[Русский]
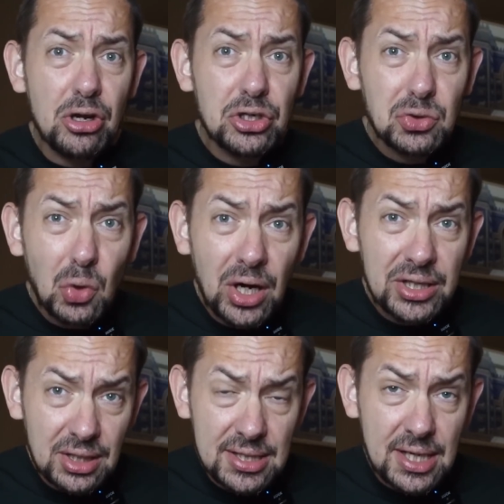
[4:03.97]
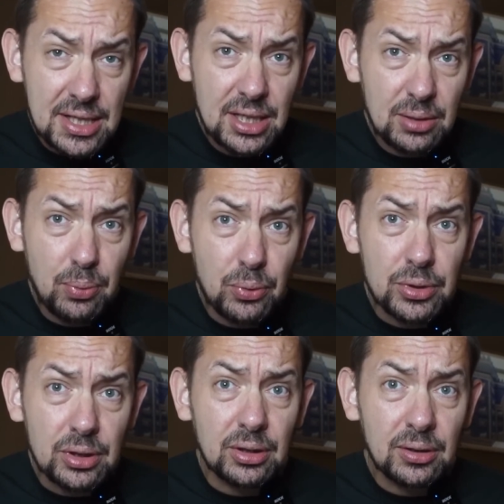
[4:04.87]
Что хотел сказать
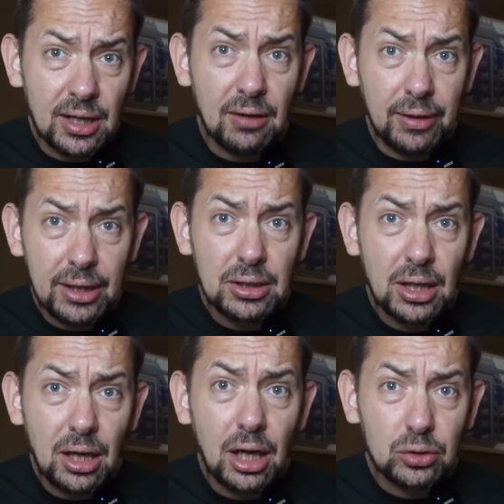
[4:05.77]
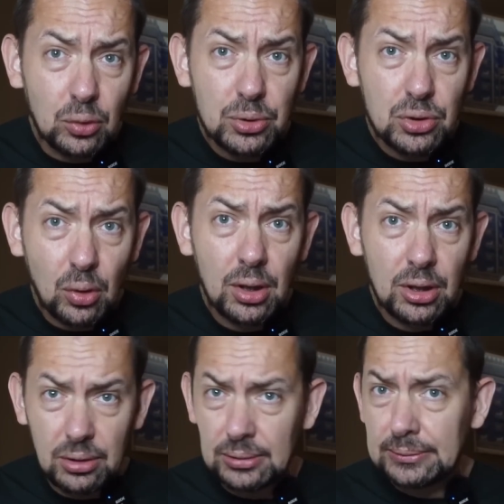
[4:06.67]
Путин? Говорит о том, что
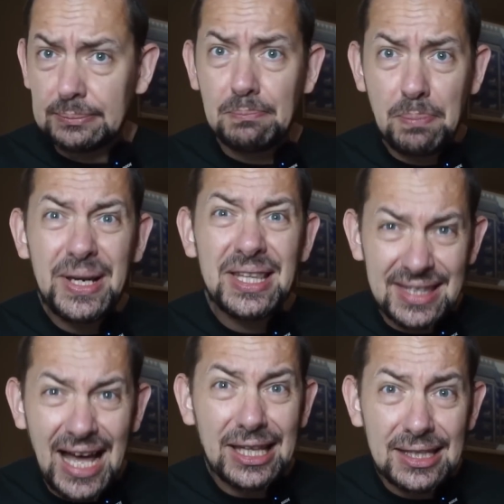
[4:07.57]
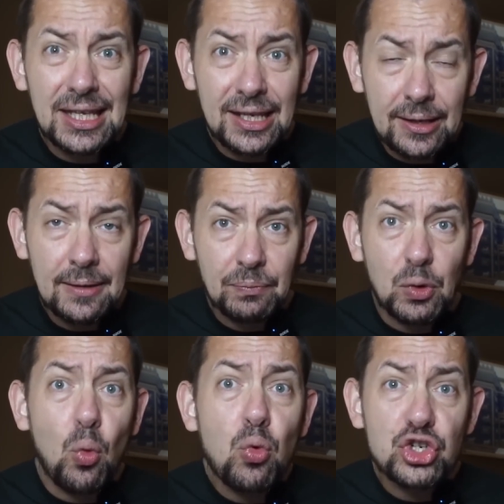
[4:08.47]
э, предатели
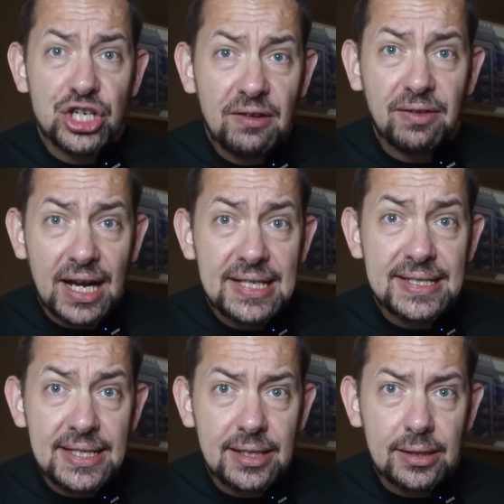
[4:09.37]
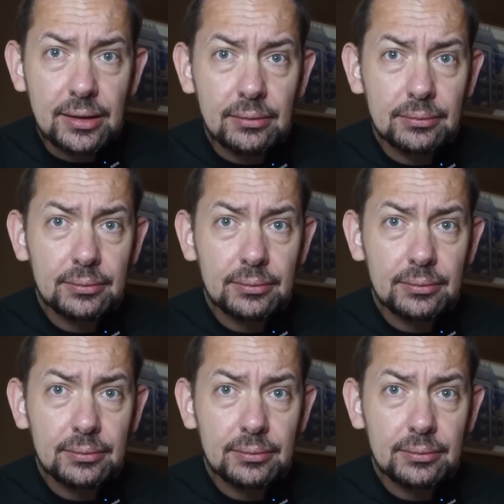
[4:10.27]
уже в России.